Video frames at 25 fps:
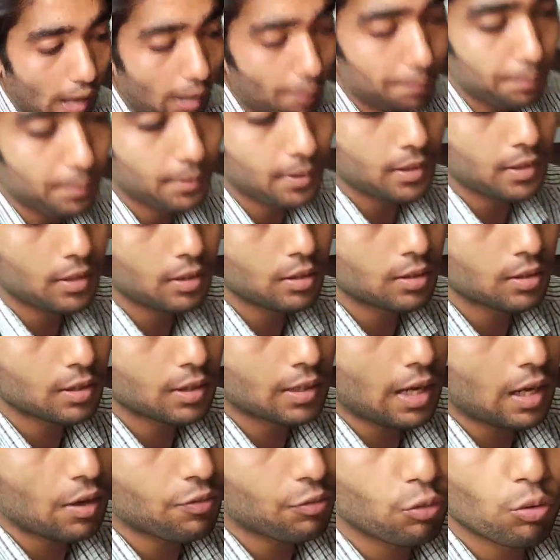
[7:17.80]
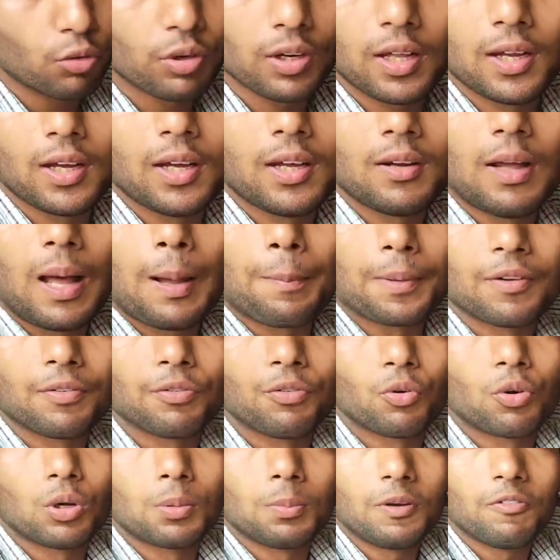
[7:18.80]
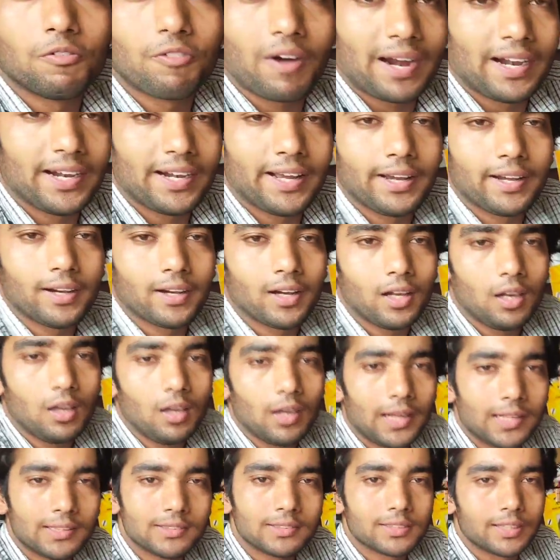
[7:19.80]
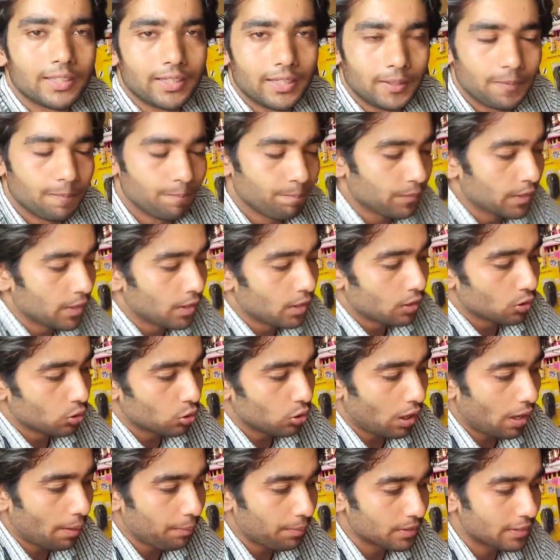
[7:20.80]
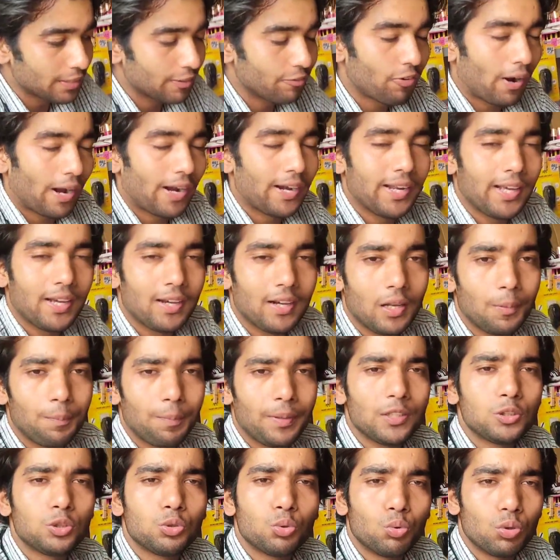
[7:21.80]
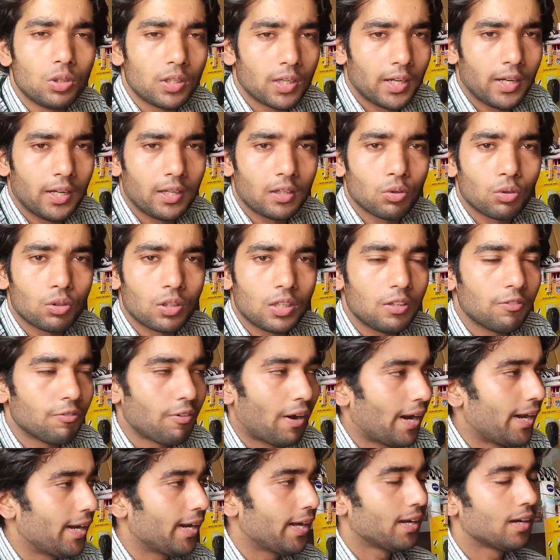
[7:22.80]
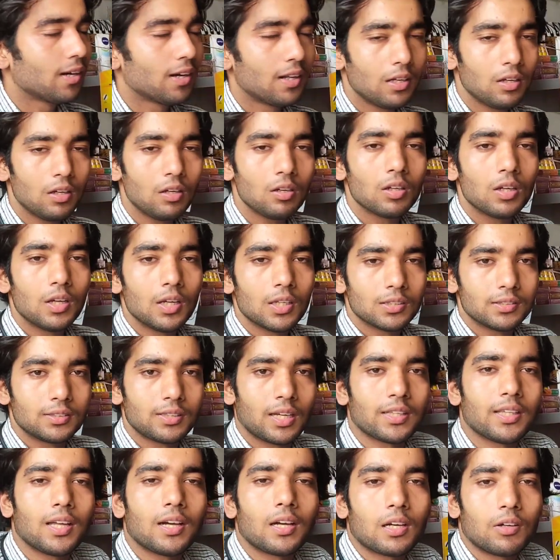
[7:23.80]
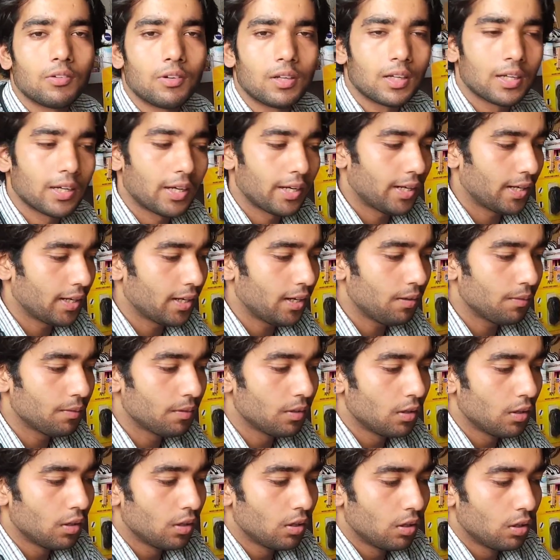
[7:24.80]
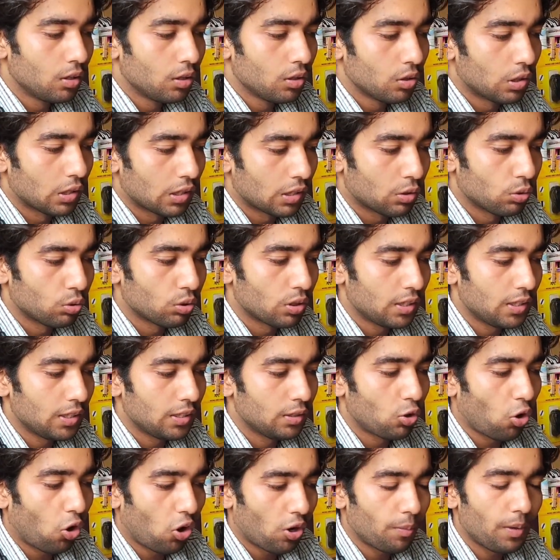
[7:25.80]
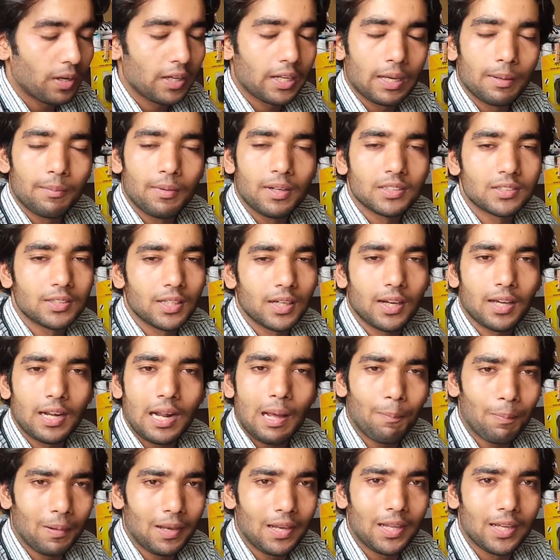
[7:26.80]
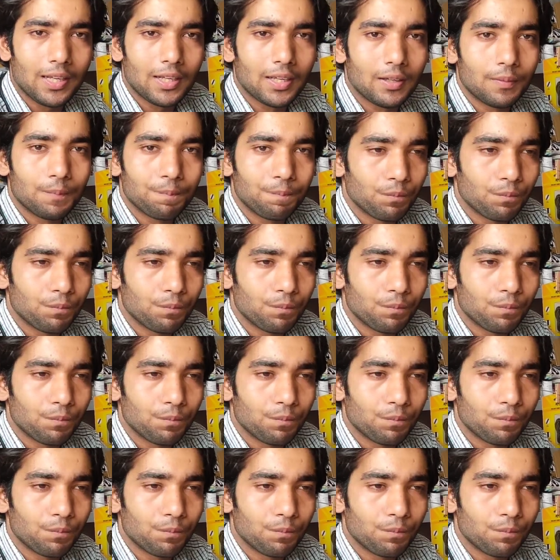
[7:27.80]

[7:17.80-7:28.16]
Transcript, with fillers: आप का फ़ोन अगर आपके फ़ोन में वाइड एंगल लेंस है तो आप इसे वाइड एंगल पे ही शूट करें क्योंकि वाइड एंगल ज़्यादा कवर करेगा क्योंकि नॉर्मल कैमरे से अगर आप लेंगे